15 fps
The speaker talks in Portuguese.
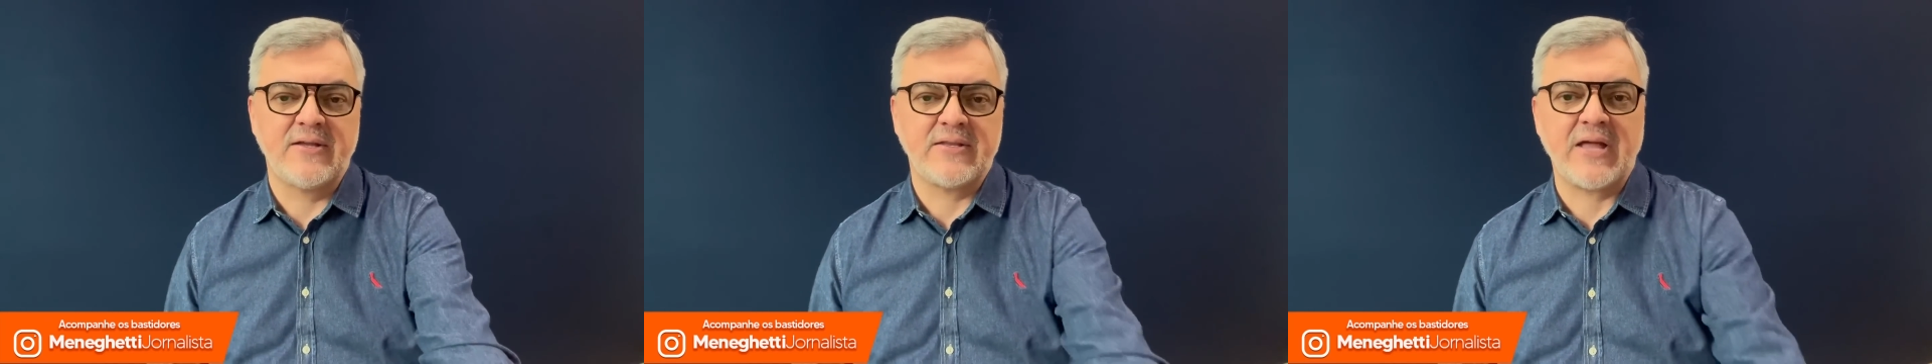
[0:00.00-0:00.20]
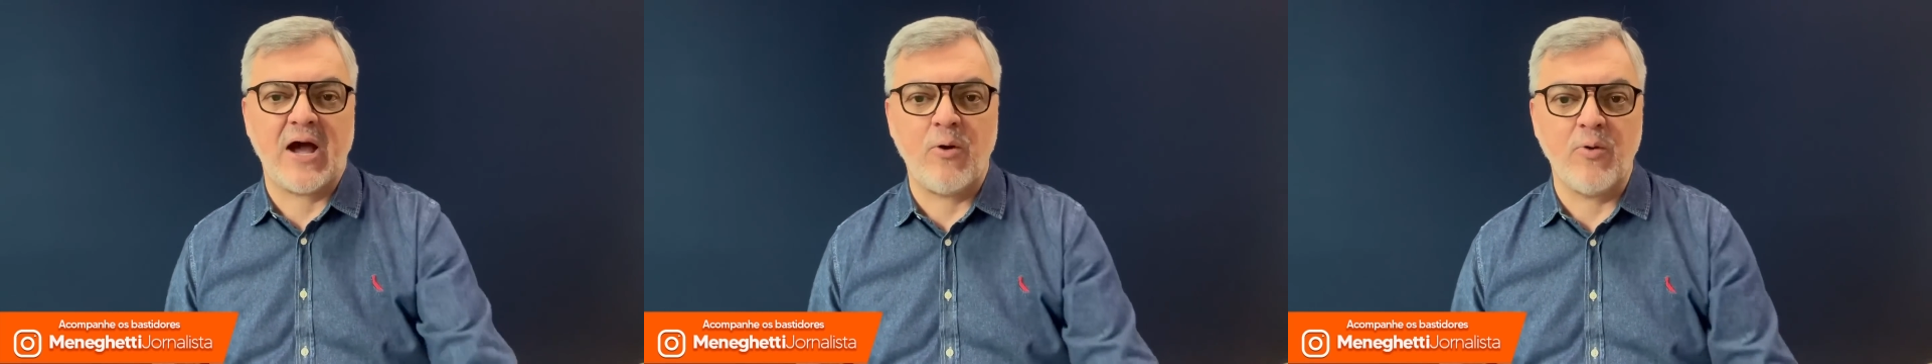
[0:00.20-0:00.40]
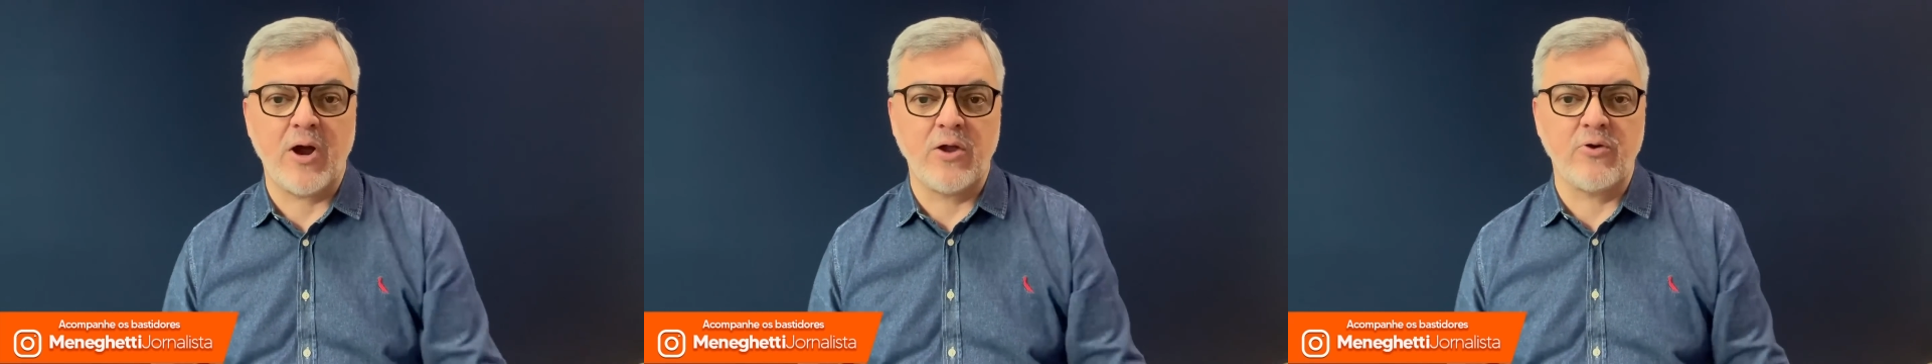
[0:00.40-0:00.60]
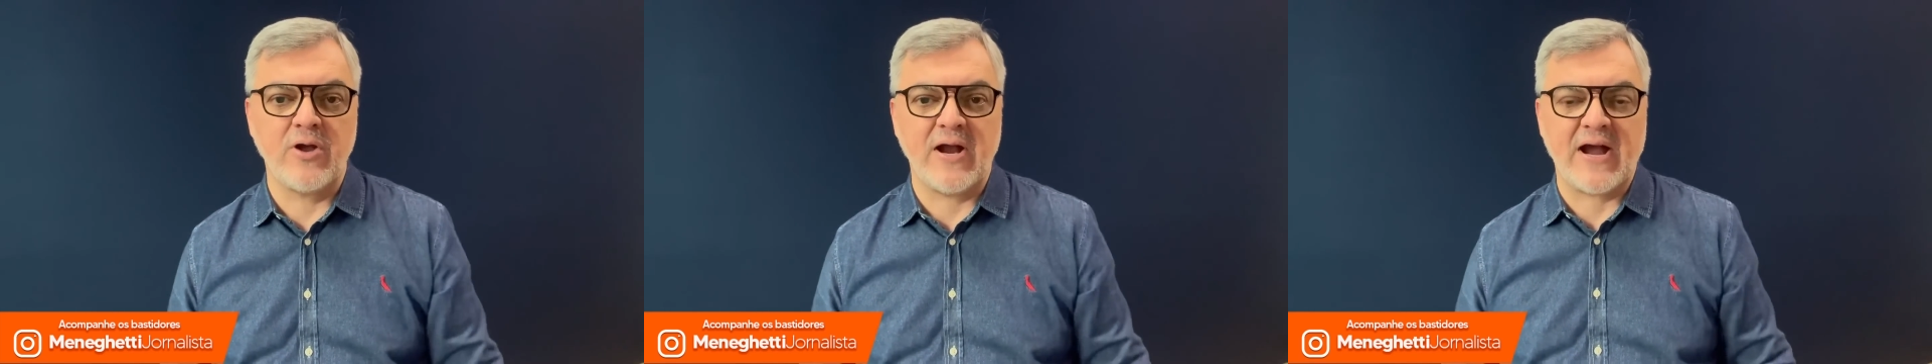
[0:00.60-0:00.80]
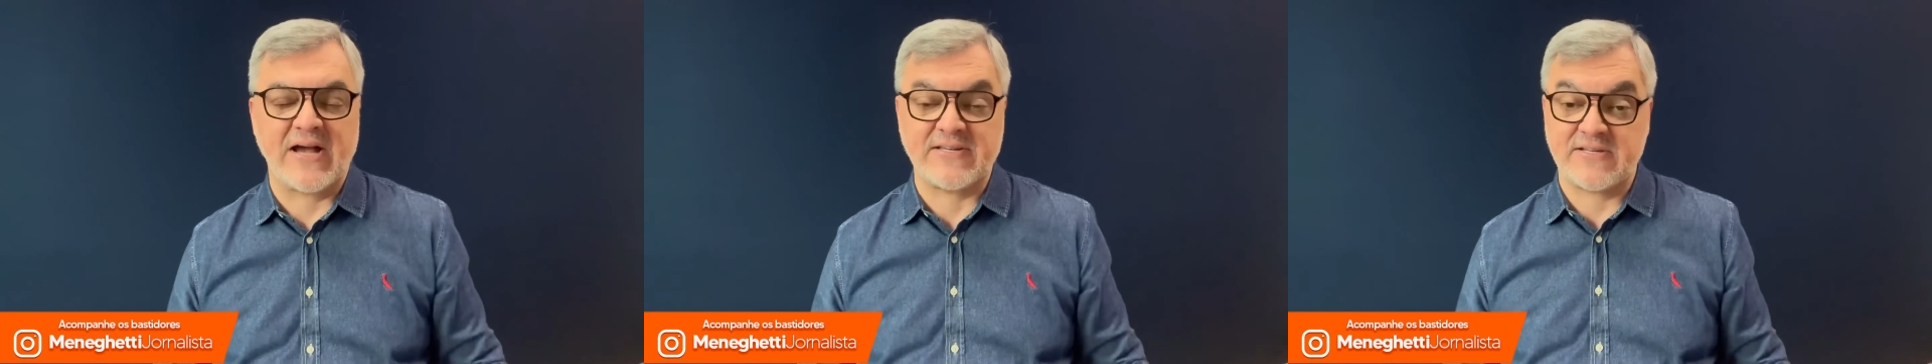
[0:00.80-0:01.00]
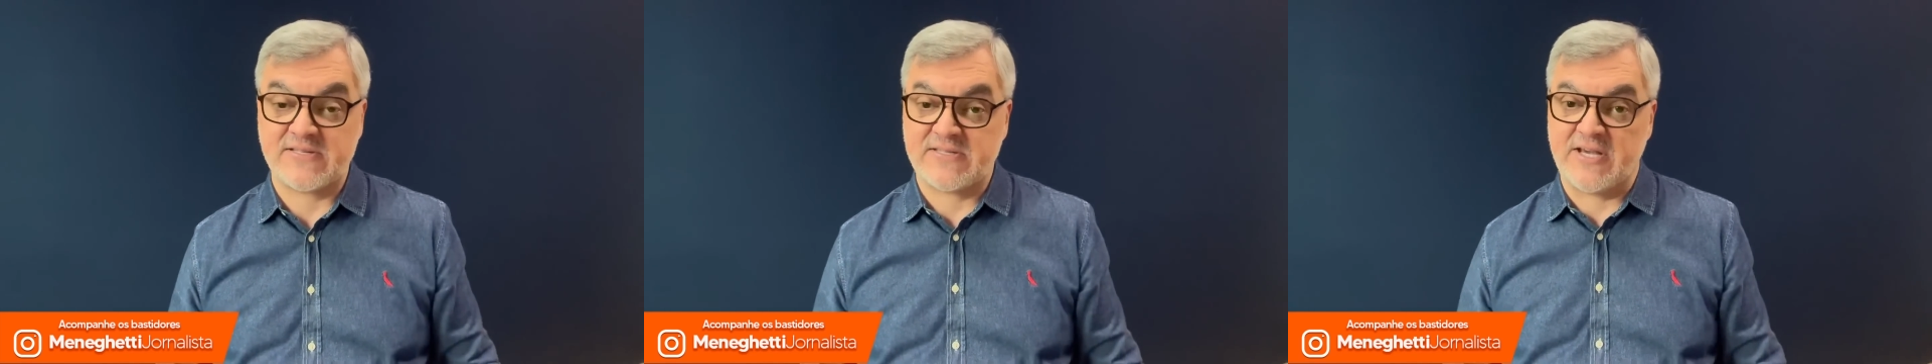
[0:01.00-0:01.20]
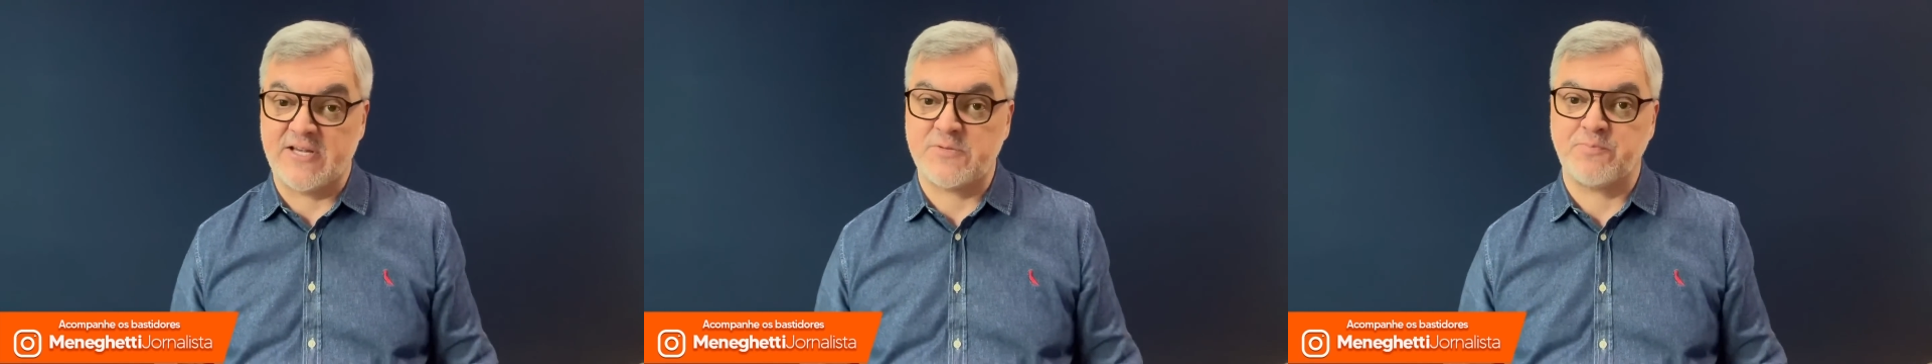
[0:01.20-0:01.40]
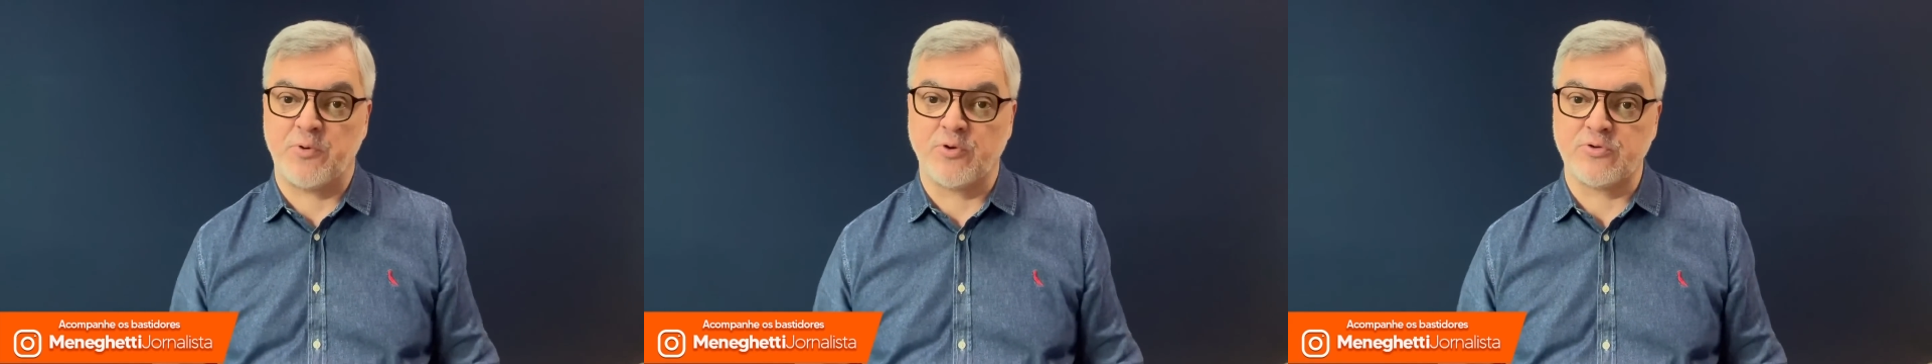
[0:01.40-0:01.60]
tal, ganhou em casa
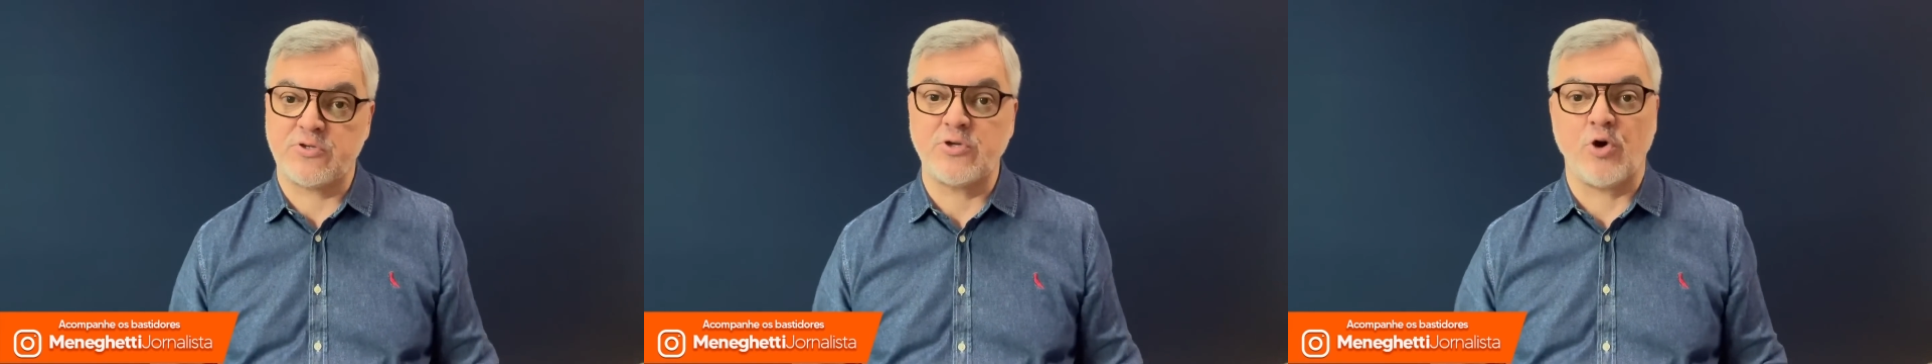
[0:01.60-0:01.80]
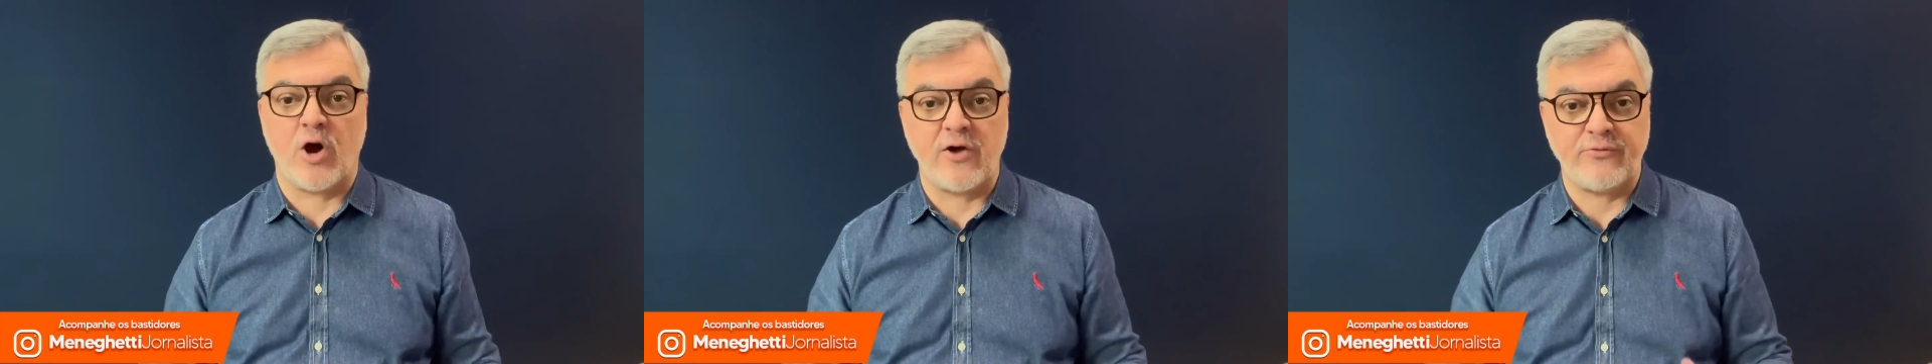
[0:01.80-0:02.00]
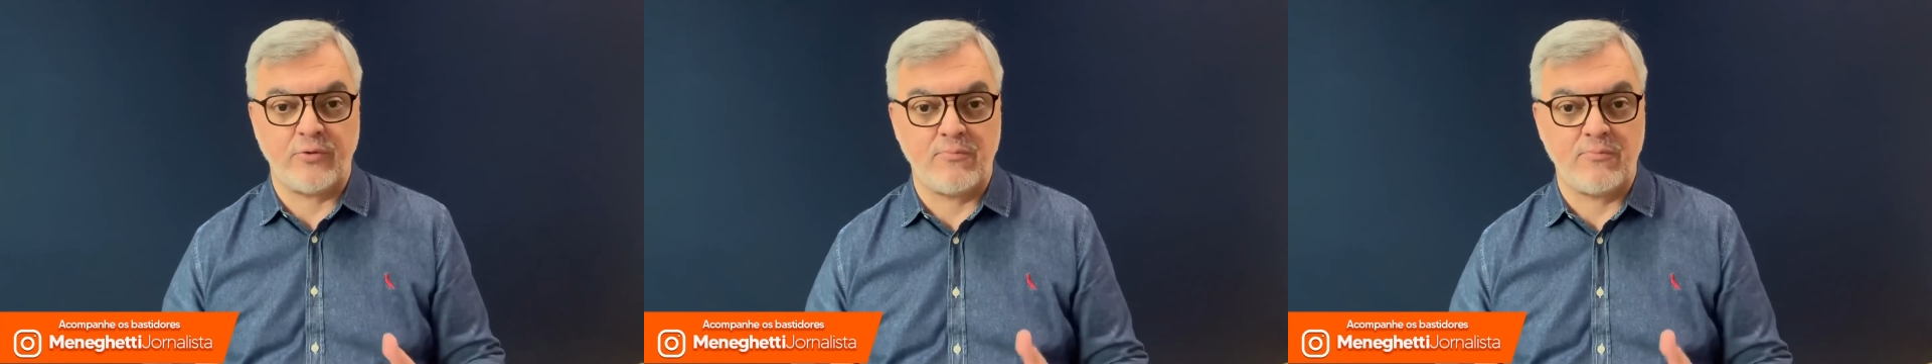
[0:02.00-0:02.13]
6.9,